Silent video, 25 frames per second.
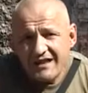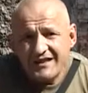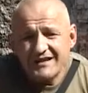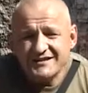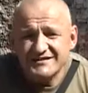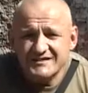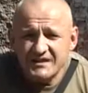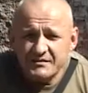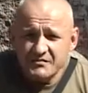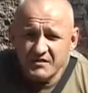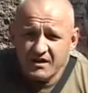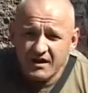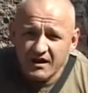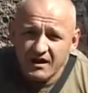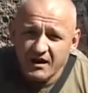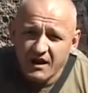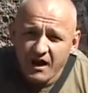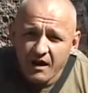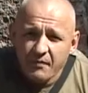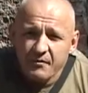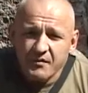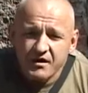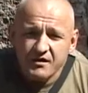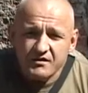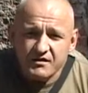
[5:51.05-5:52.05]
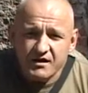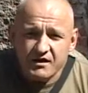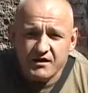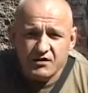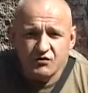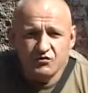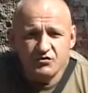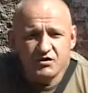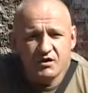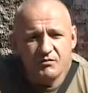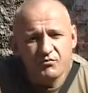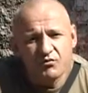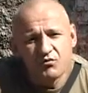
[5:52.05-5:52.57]
Następny element,
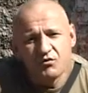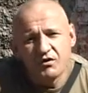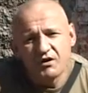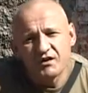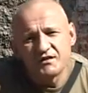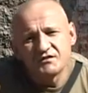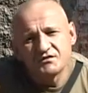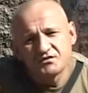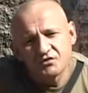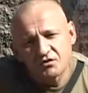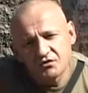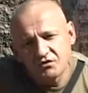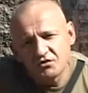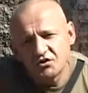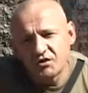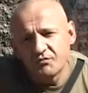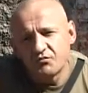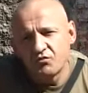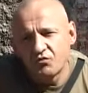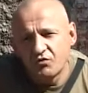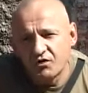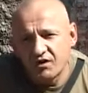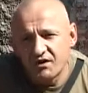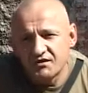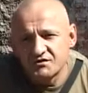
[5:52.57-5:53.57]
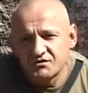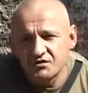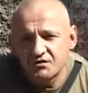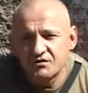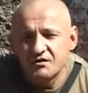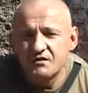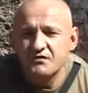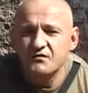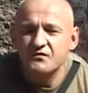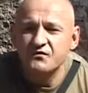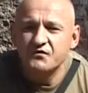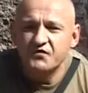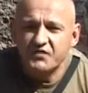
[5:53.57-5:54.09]
jaki tutaj był kręcony, to był
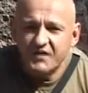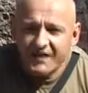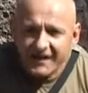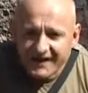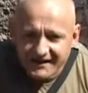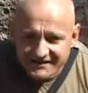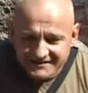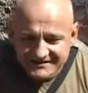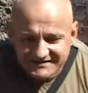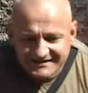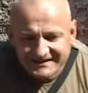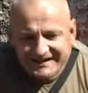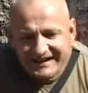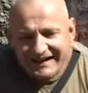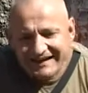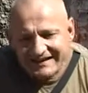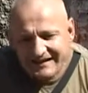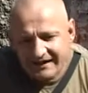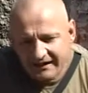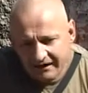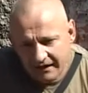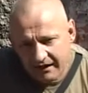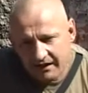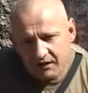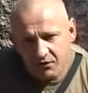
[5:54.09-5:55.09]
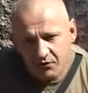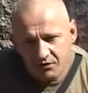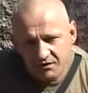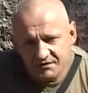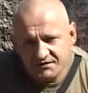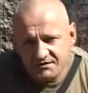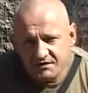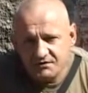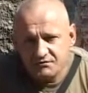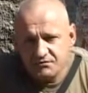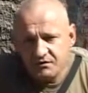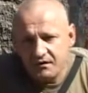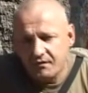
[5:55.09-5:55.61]
kręcony wjazd generała
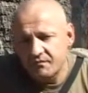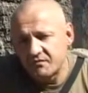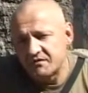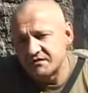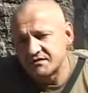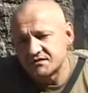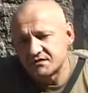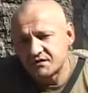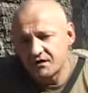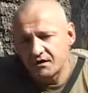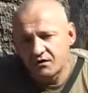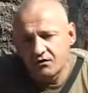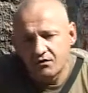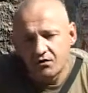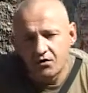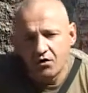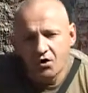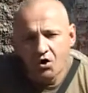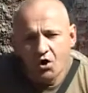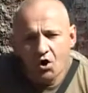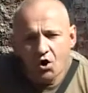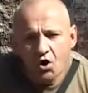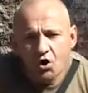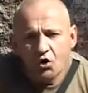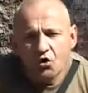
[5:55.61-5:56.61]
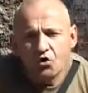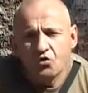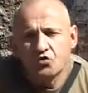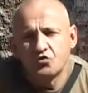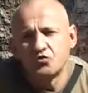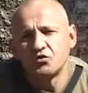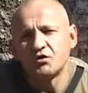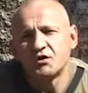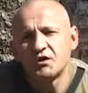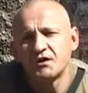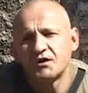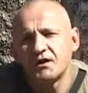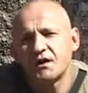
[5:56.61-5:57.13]
Stanisława Milskiego,
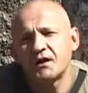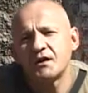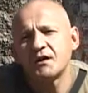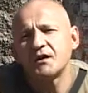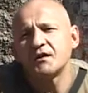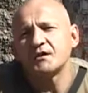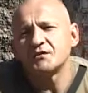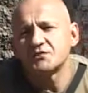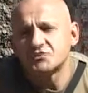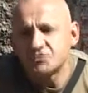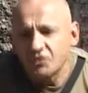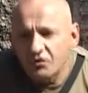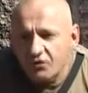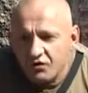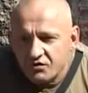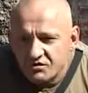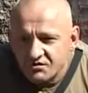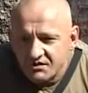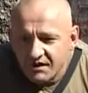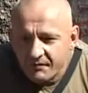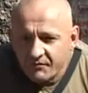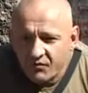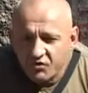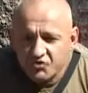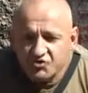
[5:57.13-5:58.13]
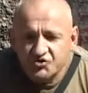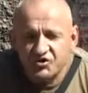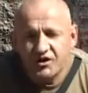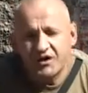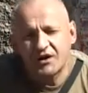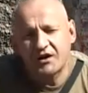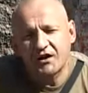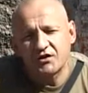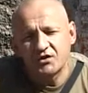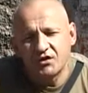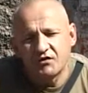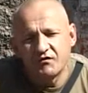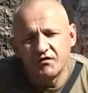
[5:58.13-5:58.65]
który na, stojąc na moście
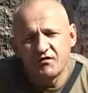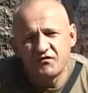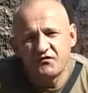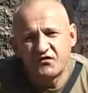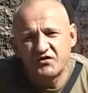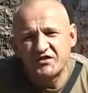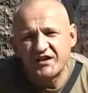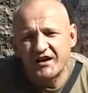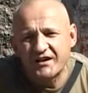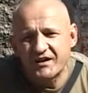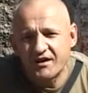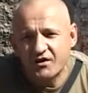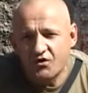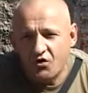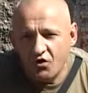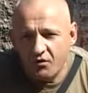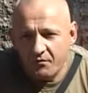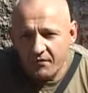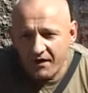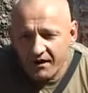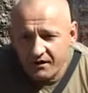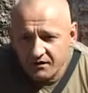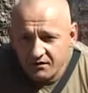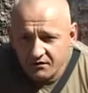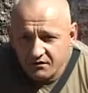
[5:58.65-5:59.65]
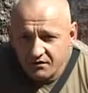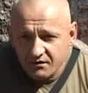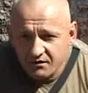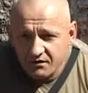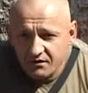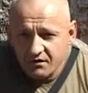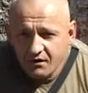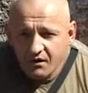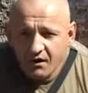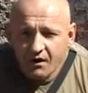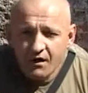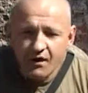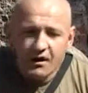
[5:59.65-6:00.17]
arkadowym wydaje
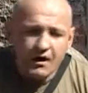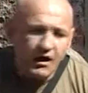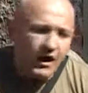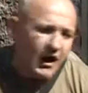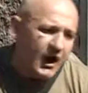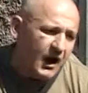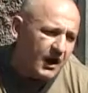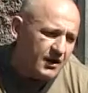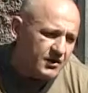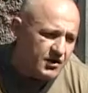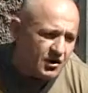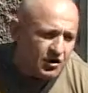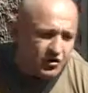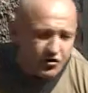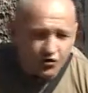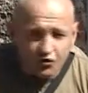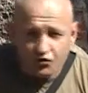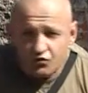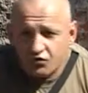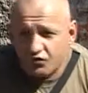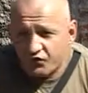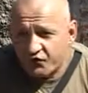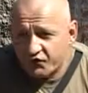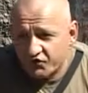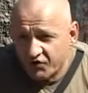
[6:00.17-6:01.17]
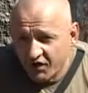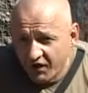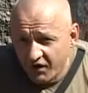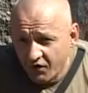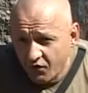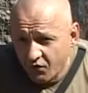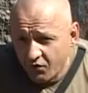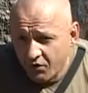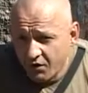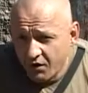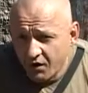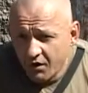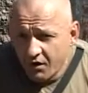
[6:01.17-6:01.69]
komendy, ani kroku w
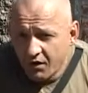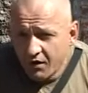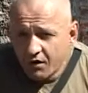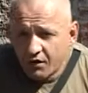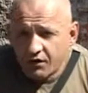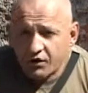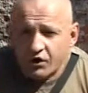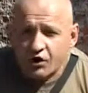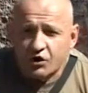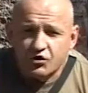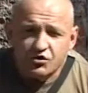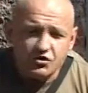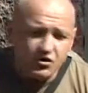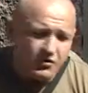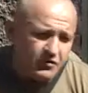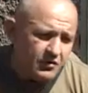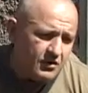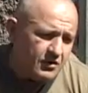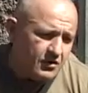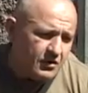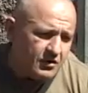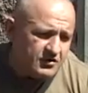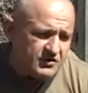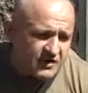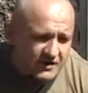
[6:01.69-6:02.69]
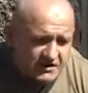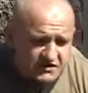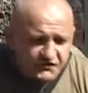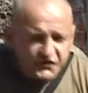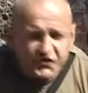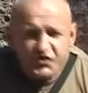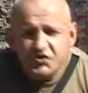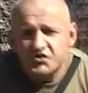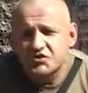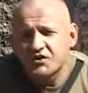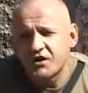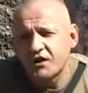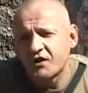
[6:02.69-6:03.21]
tył i kto
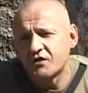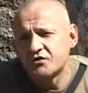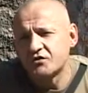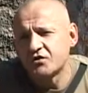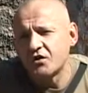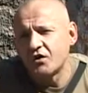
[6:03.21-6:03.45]
odezwie się,